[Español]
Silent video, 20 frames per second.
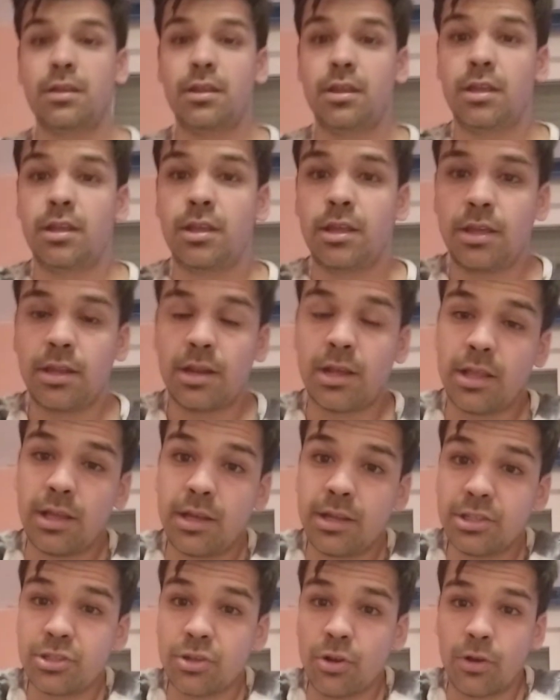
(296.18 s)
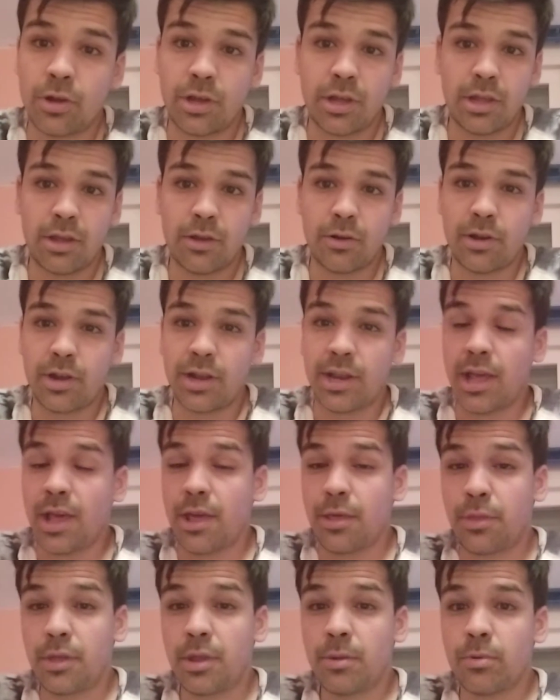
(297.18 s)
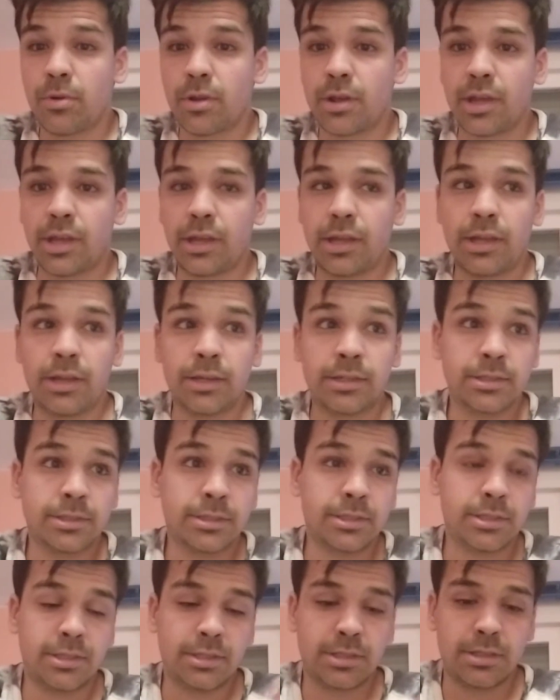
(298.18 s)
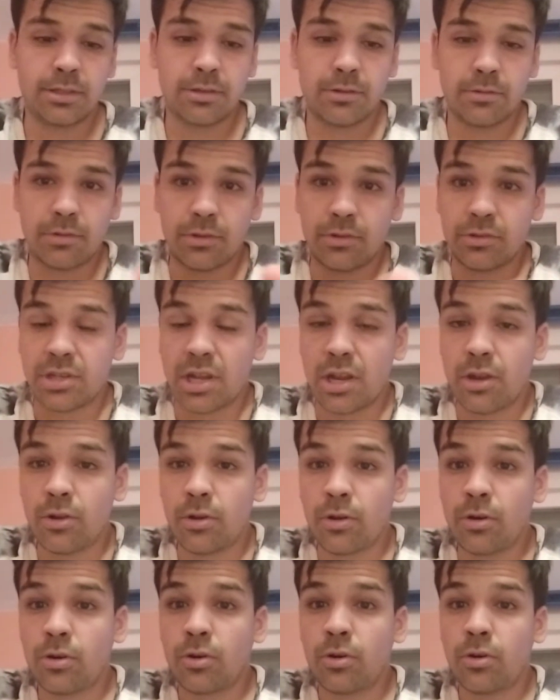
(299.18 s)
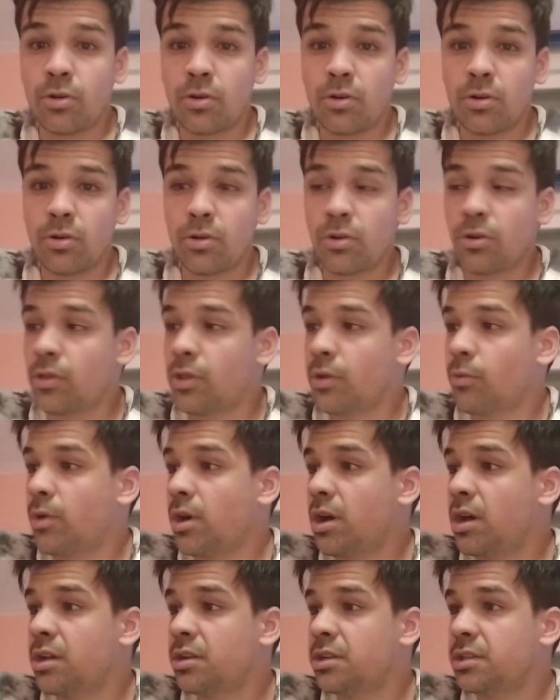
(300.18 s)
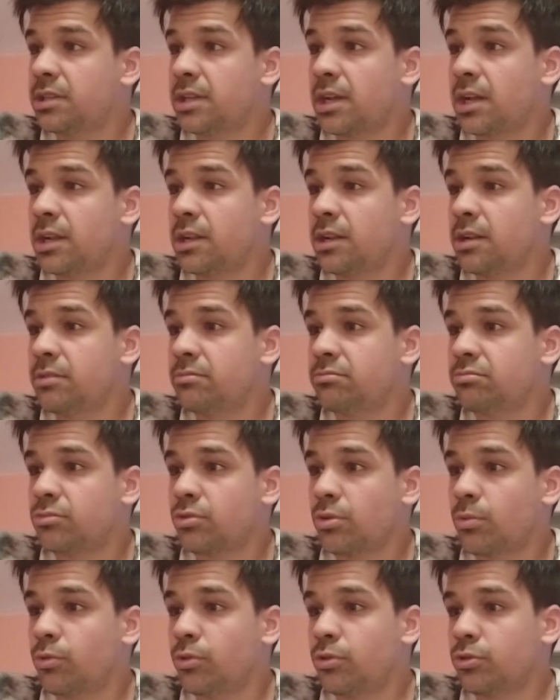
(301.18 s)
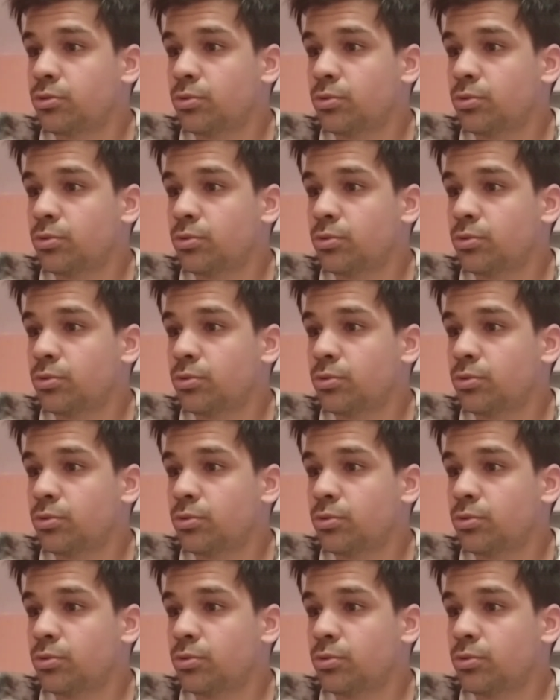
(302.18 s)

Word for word: Y nada, eso es lo que os quería decir, porque cuando salió lo de One y tal, todo el mundo